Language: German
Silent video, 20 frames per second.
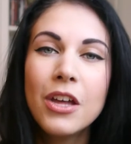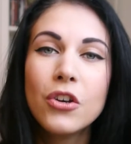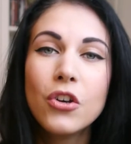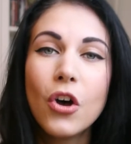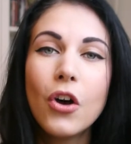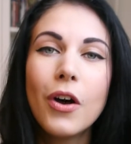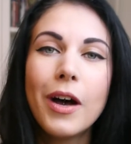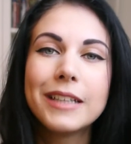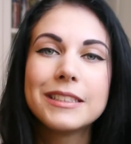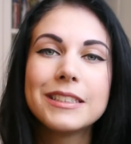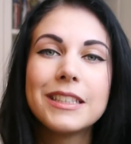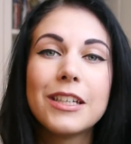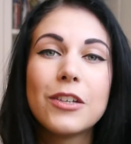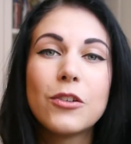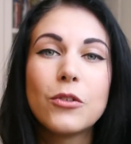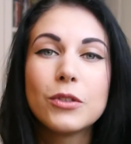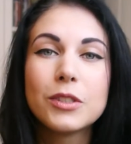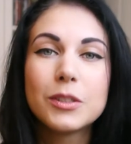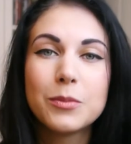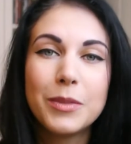noch hatte
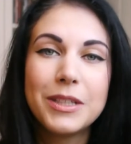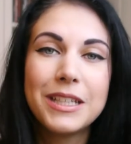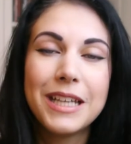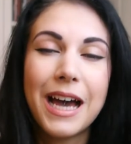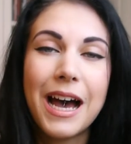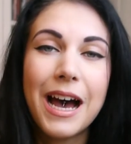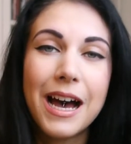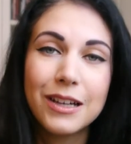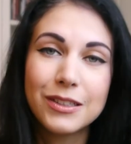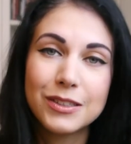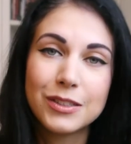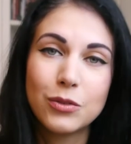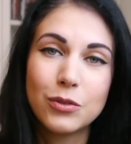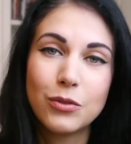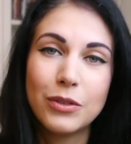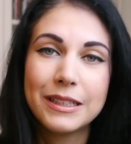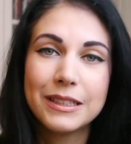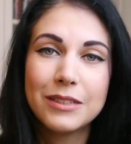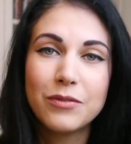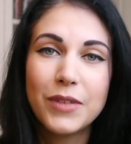ich Lust, mir die Haare zu
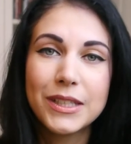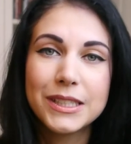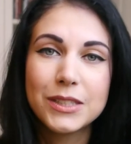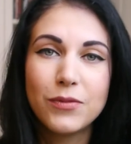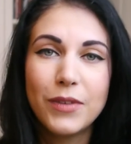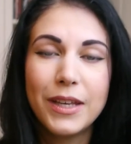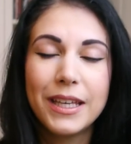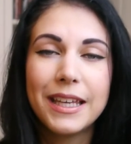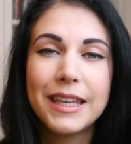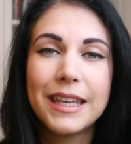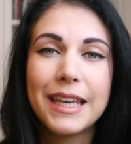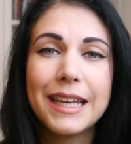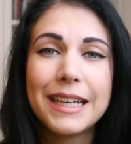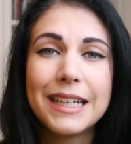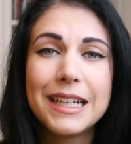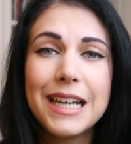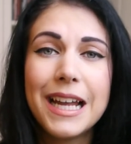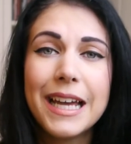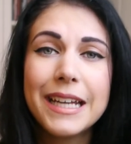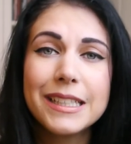glätten, weswegen ich ein
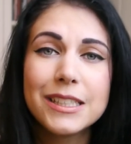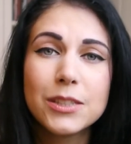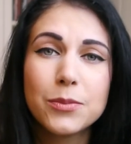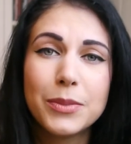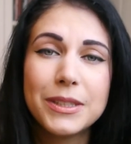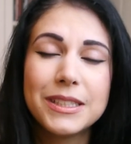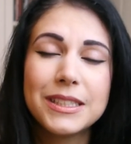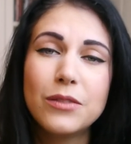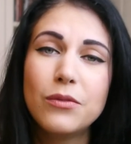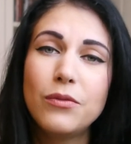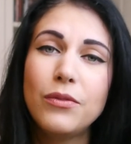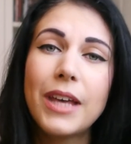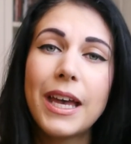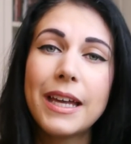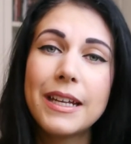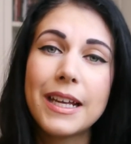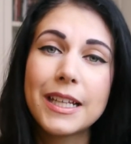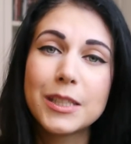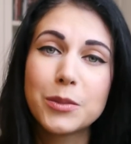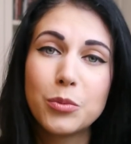kleines bisschen wie
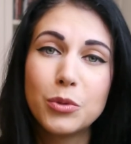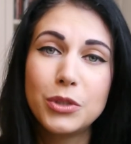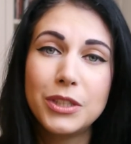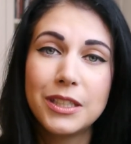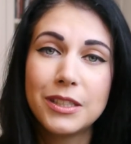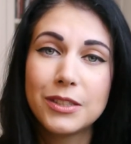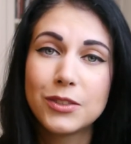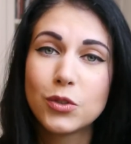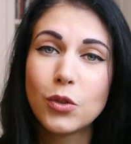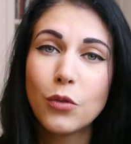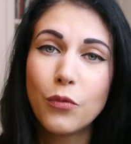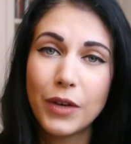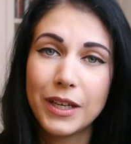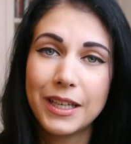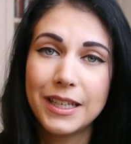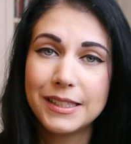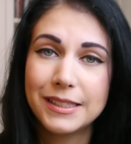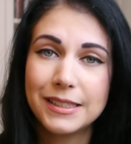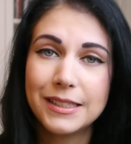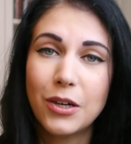ein explodiertes
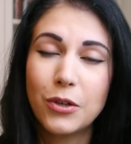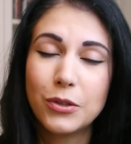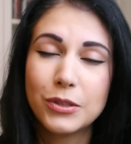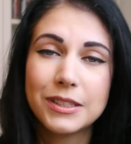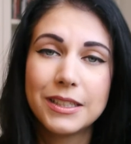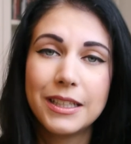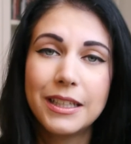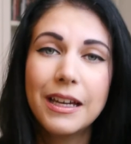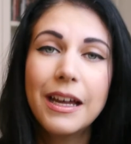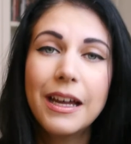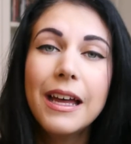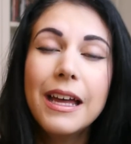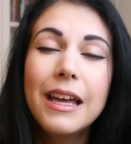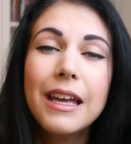Sofakissen aussehe.